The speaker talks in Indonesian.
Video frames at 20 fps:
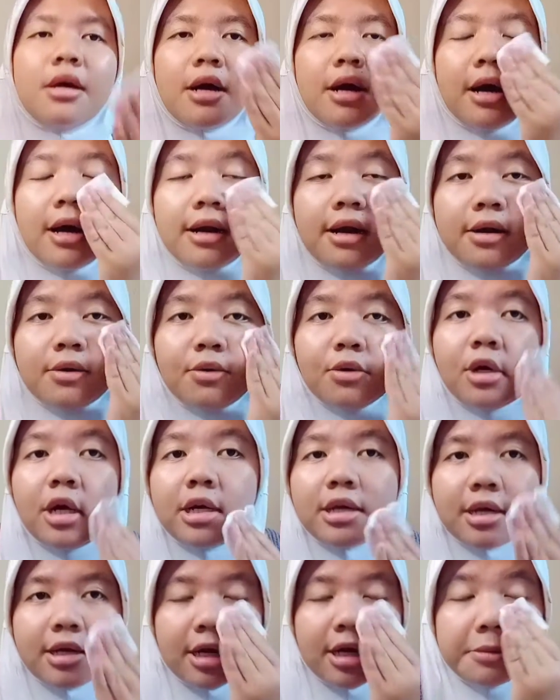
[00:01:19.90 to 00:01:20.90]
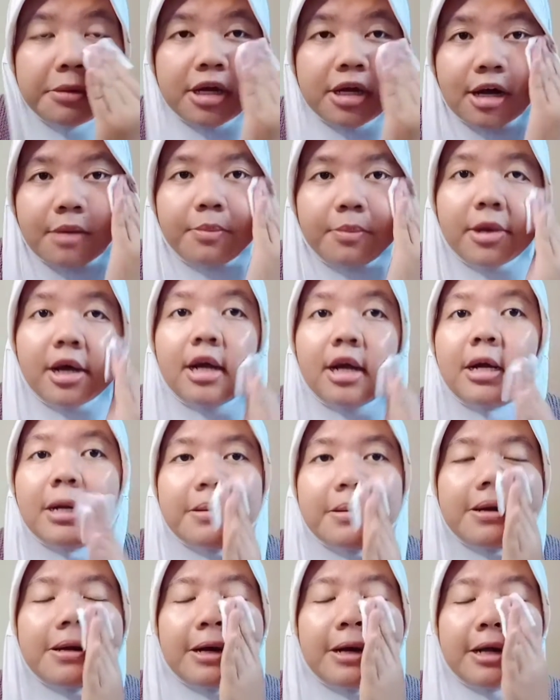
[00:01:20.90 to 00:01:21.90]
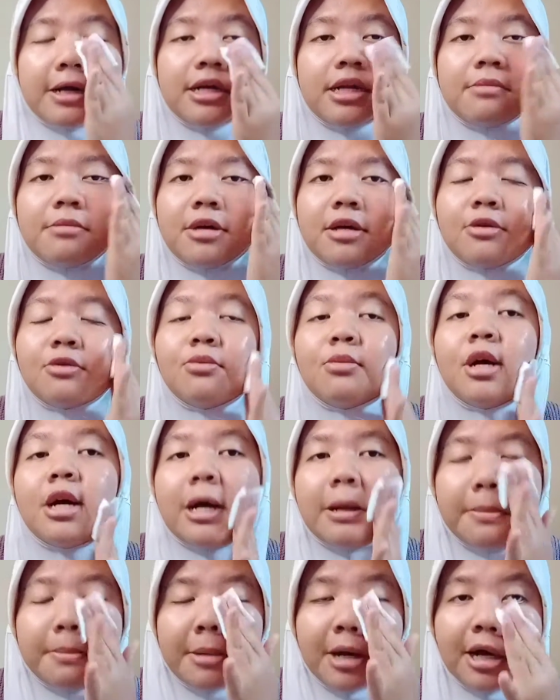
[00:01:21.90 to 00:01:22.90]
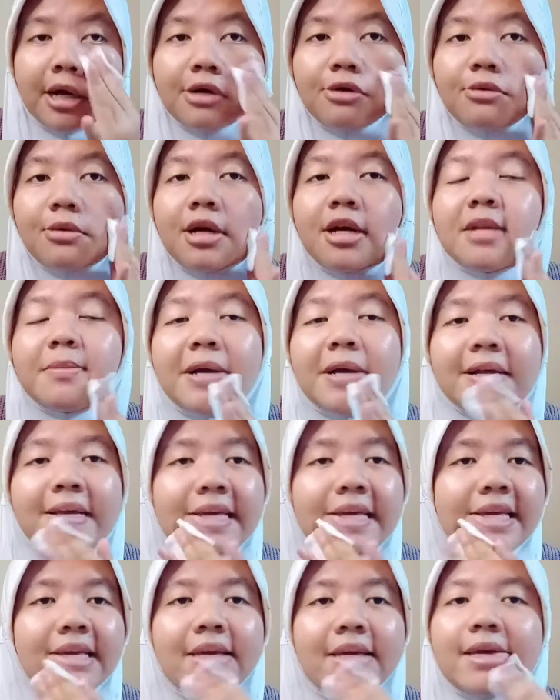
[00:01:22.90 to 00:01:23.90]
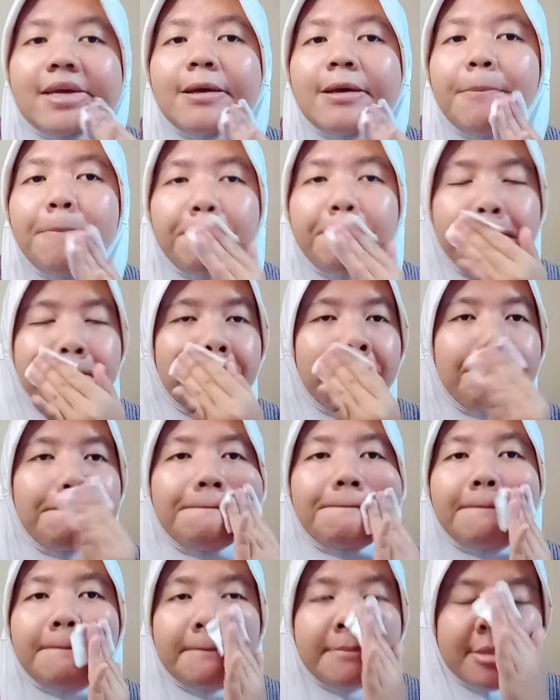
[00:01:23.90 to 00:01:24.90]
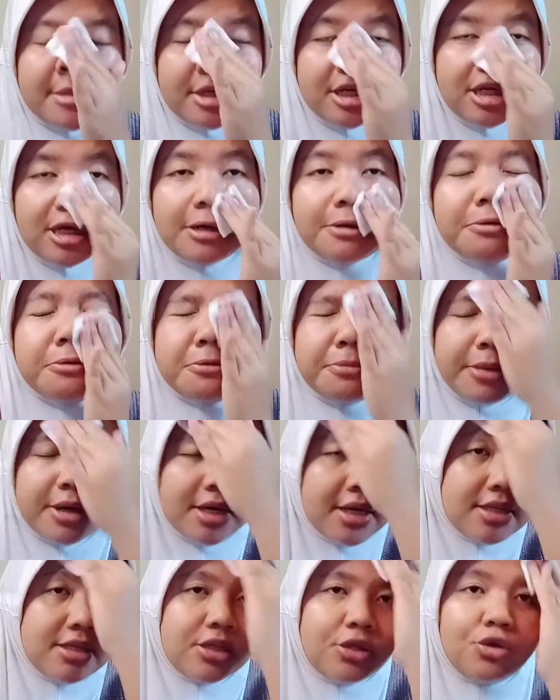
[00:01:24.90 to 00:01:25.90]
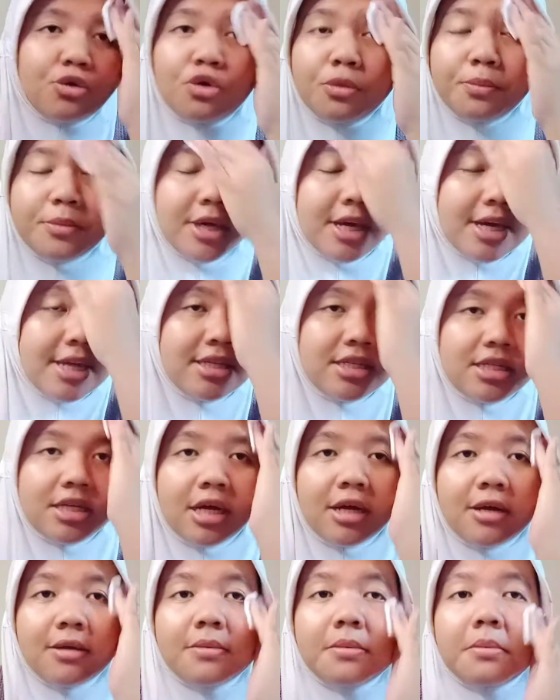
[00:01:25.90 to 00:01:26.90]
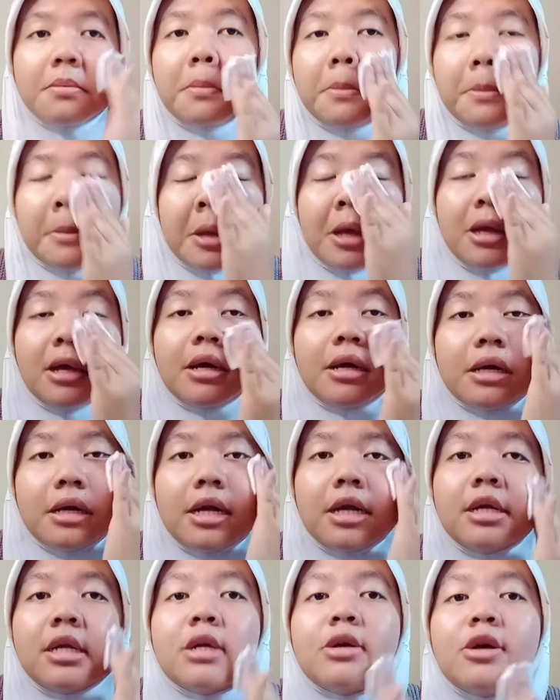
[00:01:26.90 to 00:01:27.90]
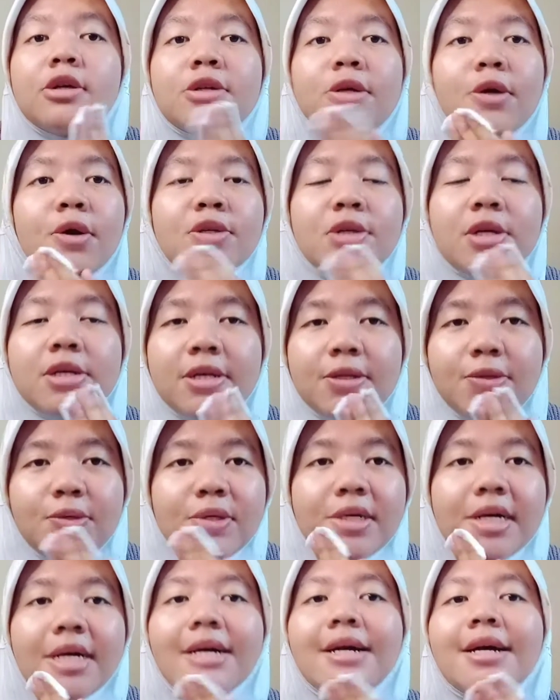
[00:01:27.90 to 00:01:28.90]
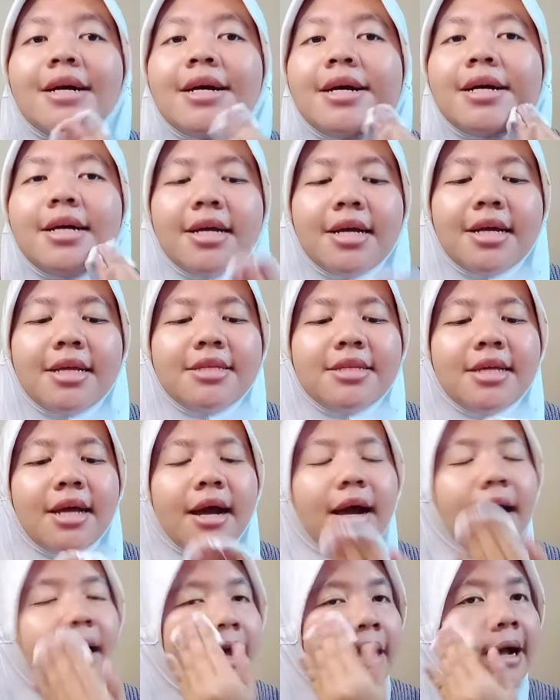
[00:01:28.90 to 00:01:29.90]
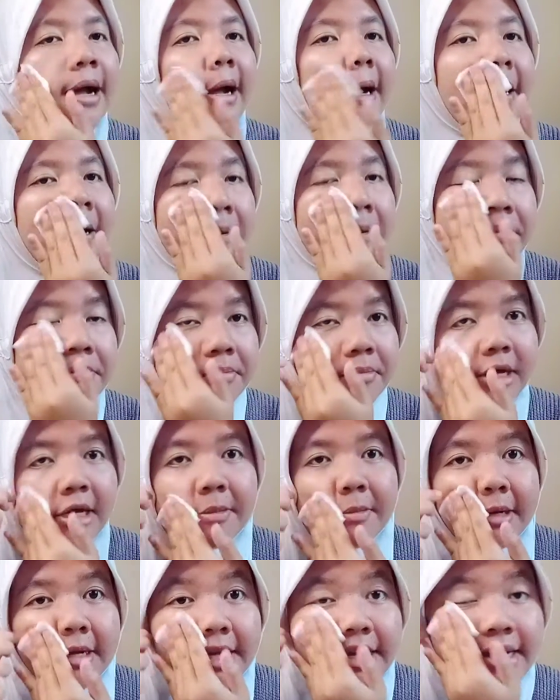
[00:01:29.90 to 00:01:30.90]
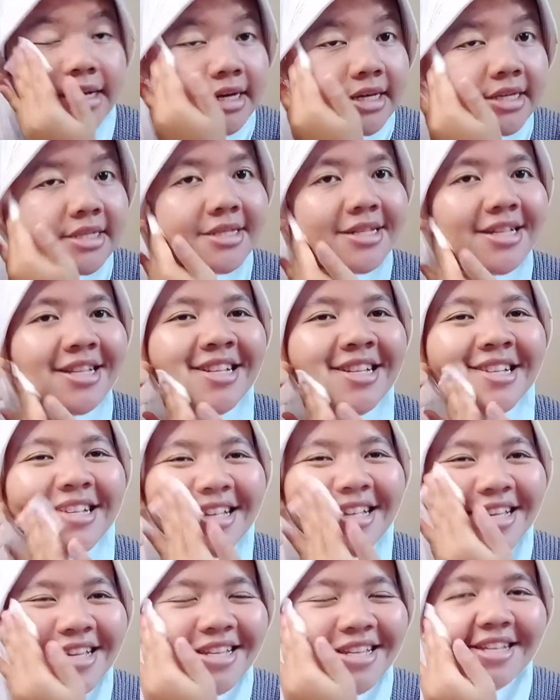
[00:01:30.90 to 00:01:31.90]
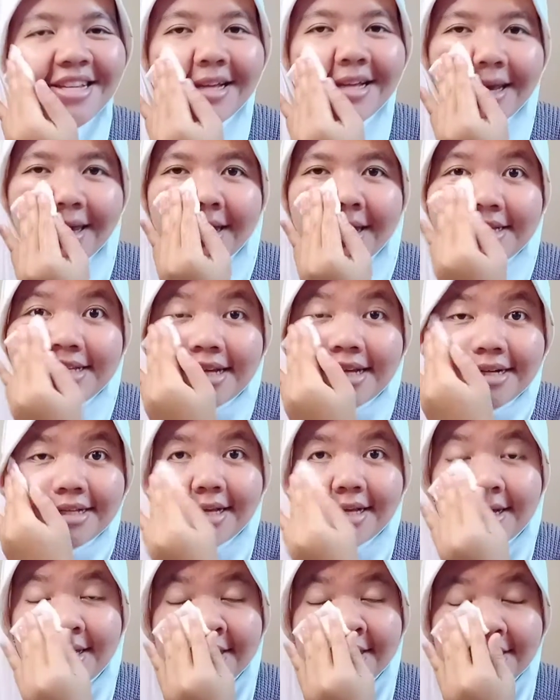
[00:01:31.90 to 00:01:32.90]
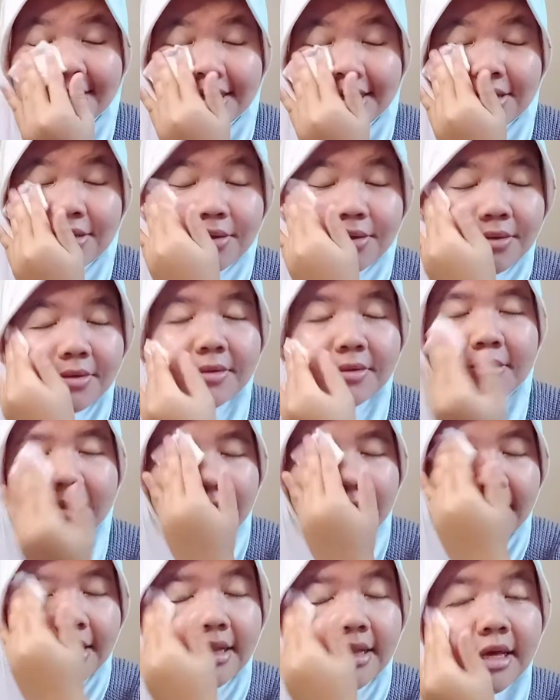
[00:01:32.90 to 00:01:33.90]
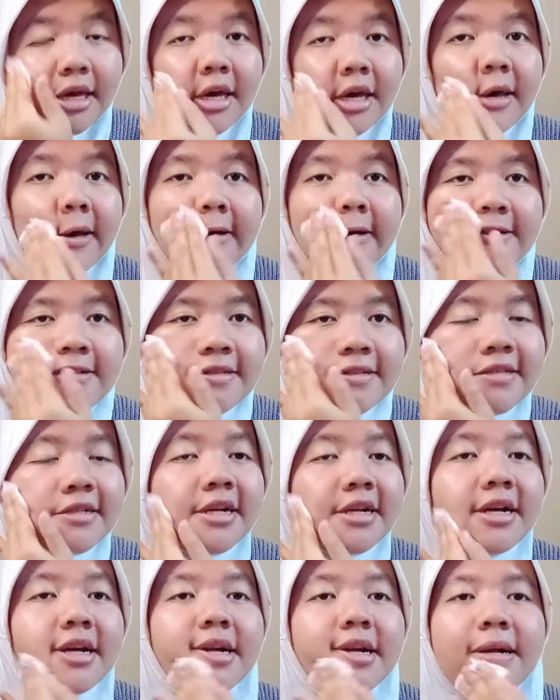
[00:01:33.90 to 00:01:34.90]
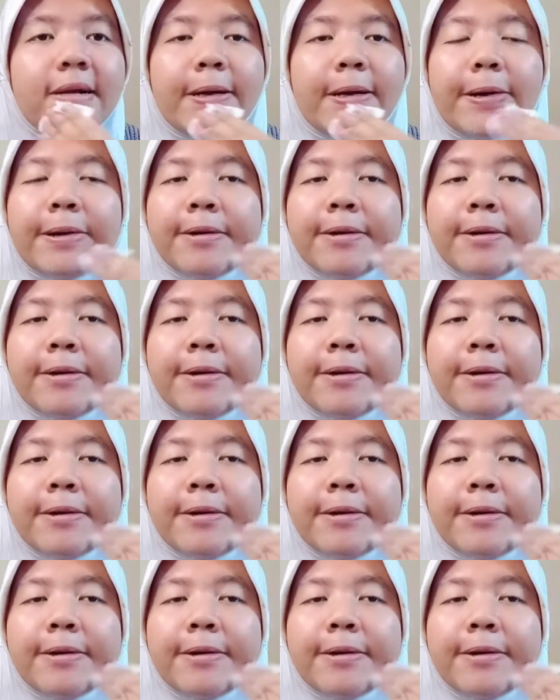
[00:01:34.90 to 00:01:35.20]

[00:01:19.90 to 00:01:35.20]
karena aku lagi nggak make upan karena ini baru baru banget pagi jadi aku pakai secukupnya aja dan digosok-gosoknya juga jangan barbar ya guys jadi kayak santai aja gitu relax kan